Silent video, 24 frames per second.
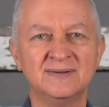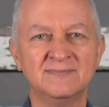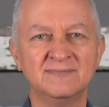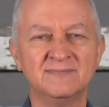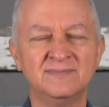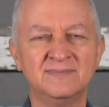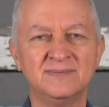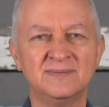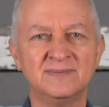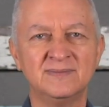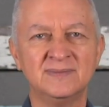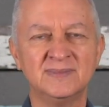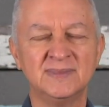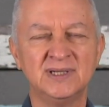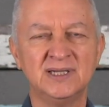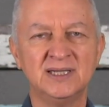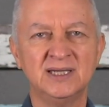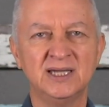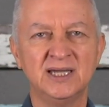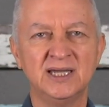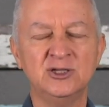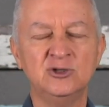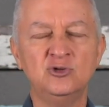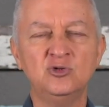Hmm?
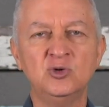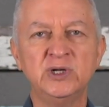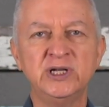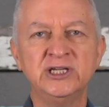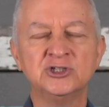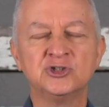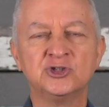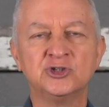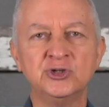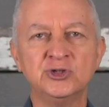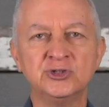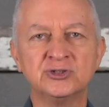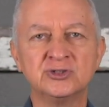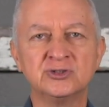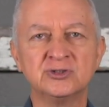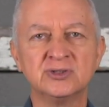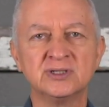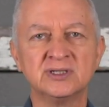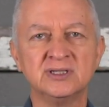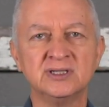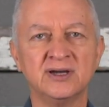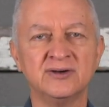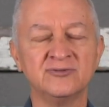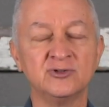Et nous les
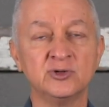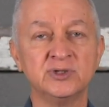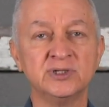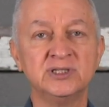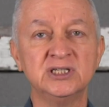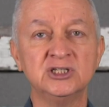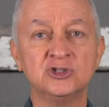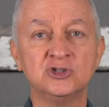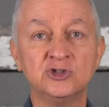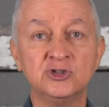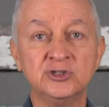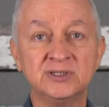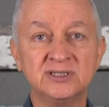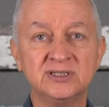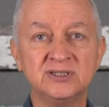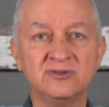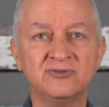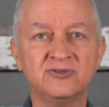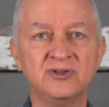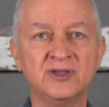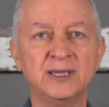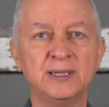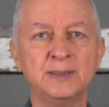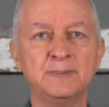justes qui avons été
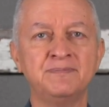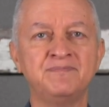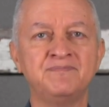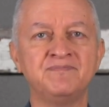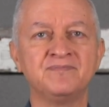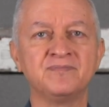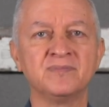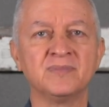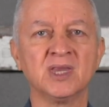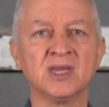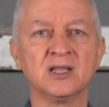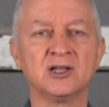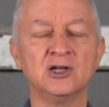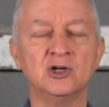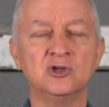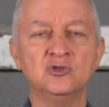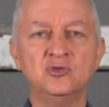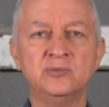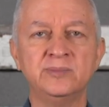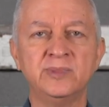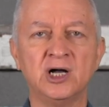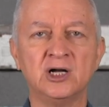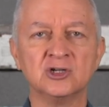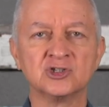justifiés, quand
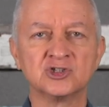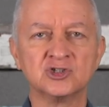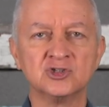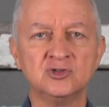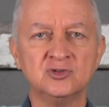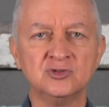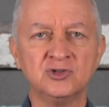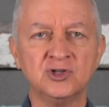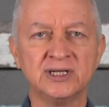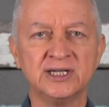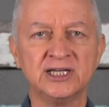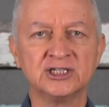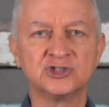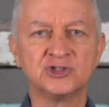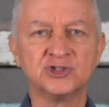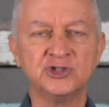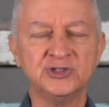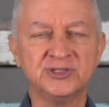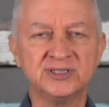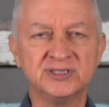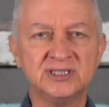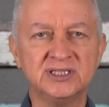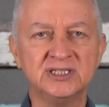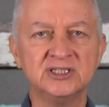nous marchons dans la
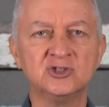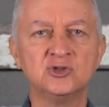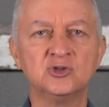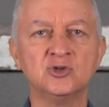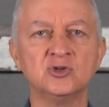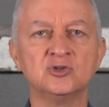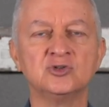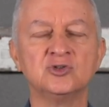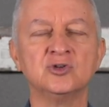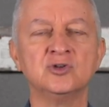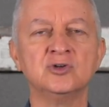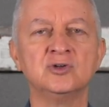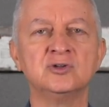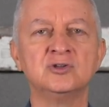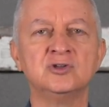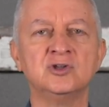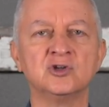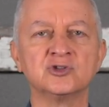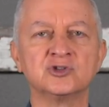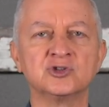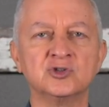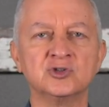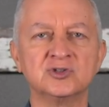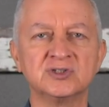justice de Dieu,
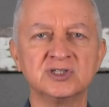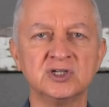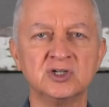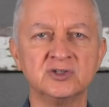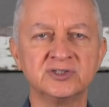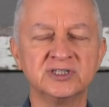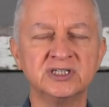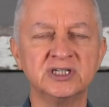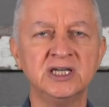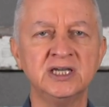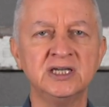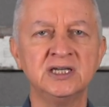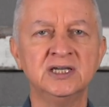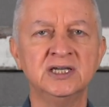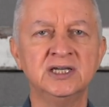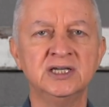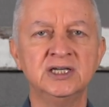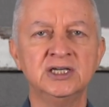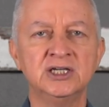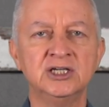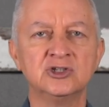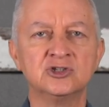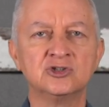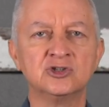dans ce sentier,
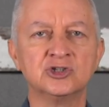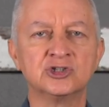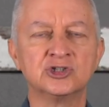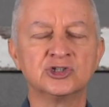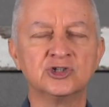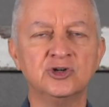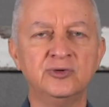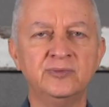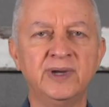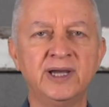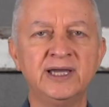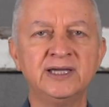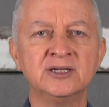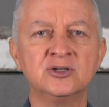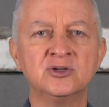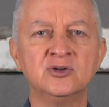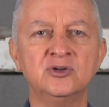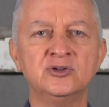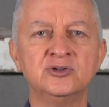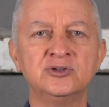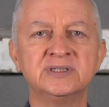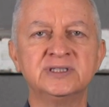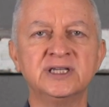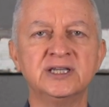ce chemin
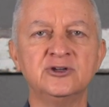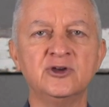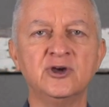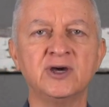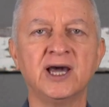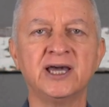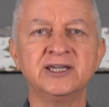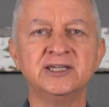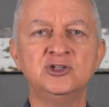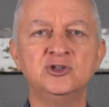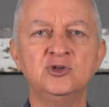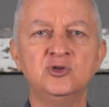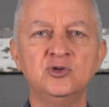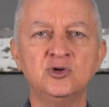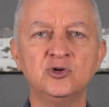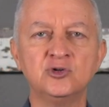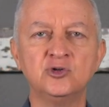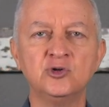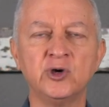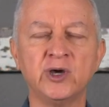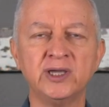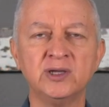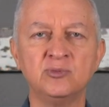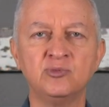que le Seigneur a
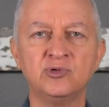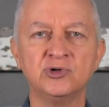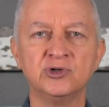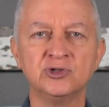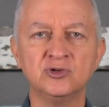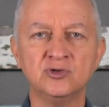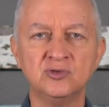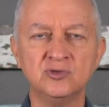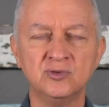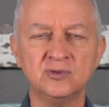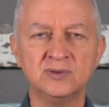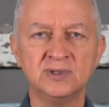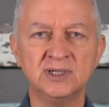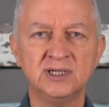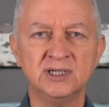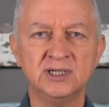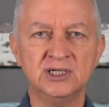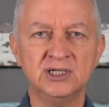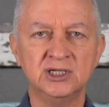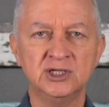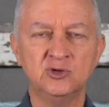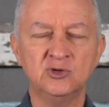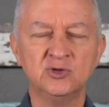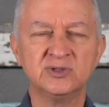inauguré pour nous,
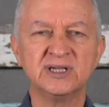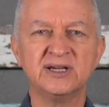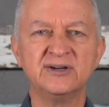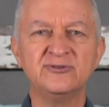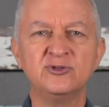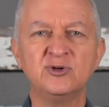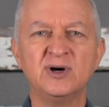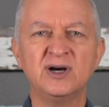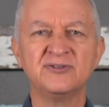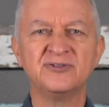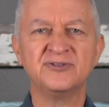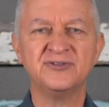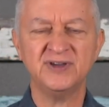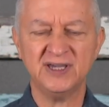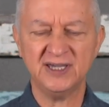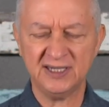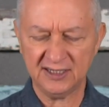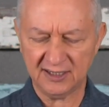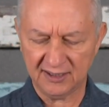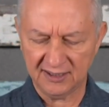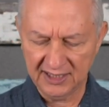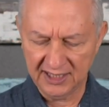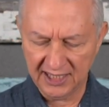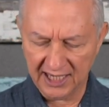nous avons
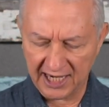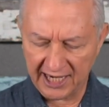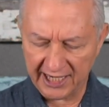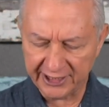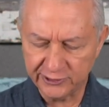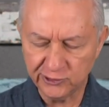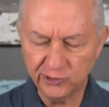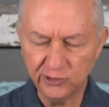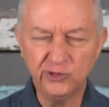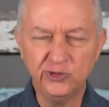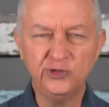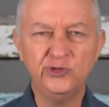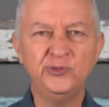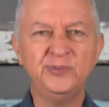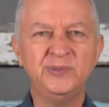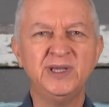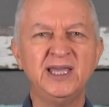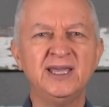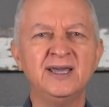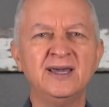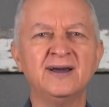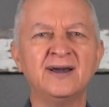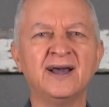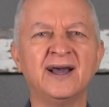affaire à une
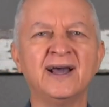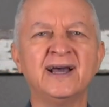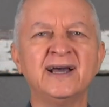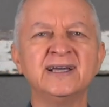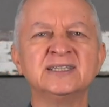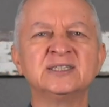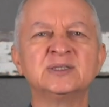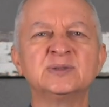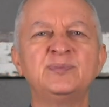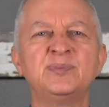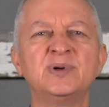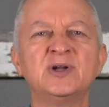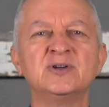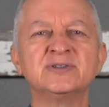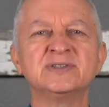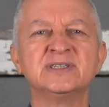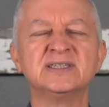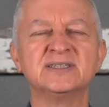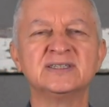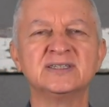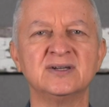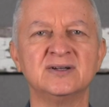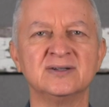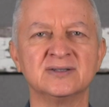lumière
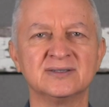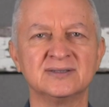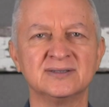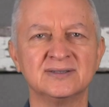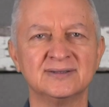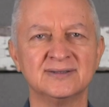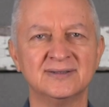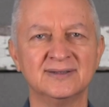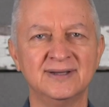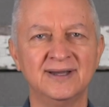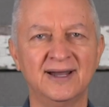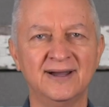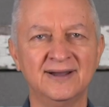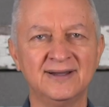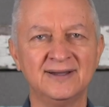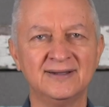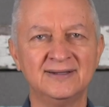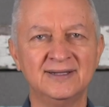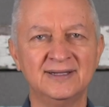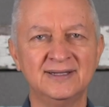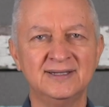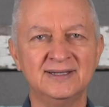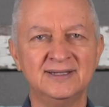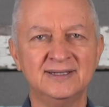resplendissante. Hein.
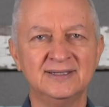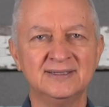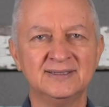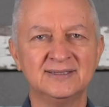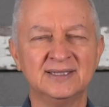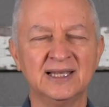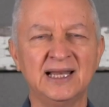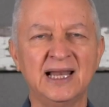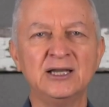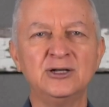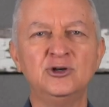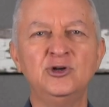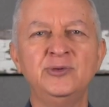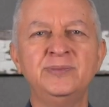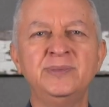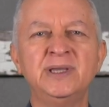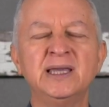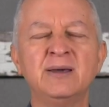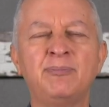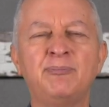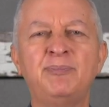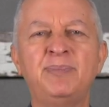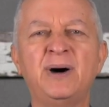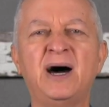C'est la
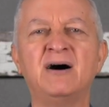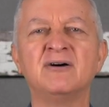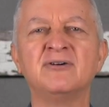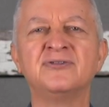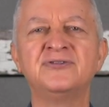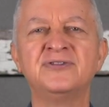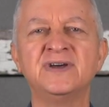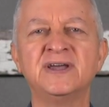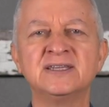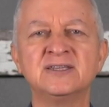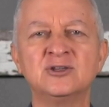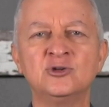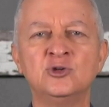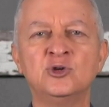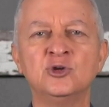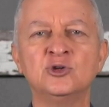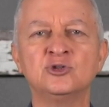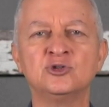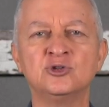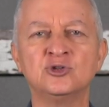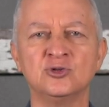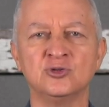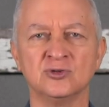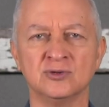lumière parfaite de
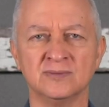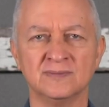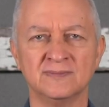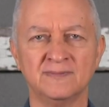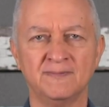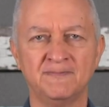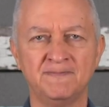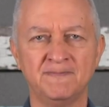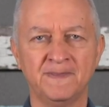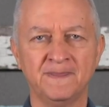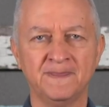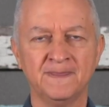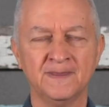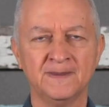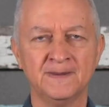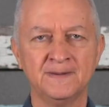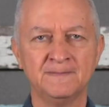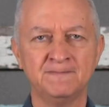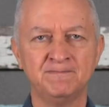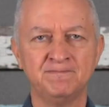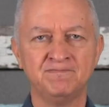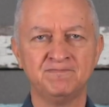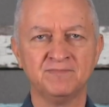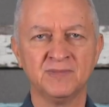Dieu.
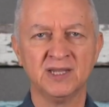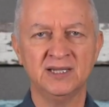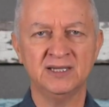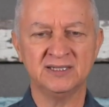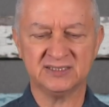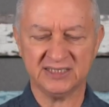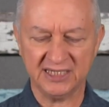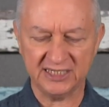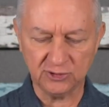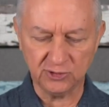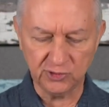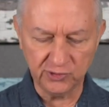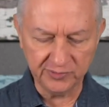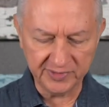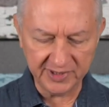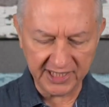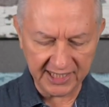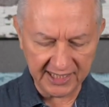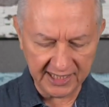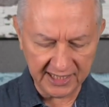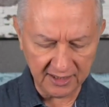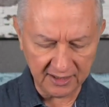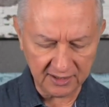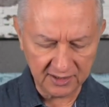Et cette
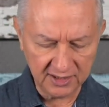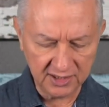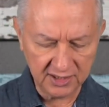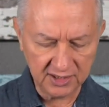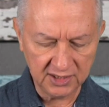lumière,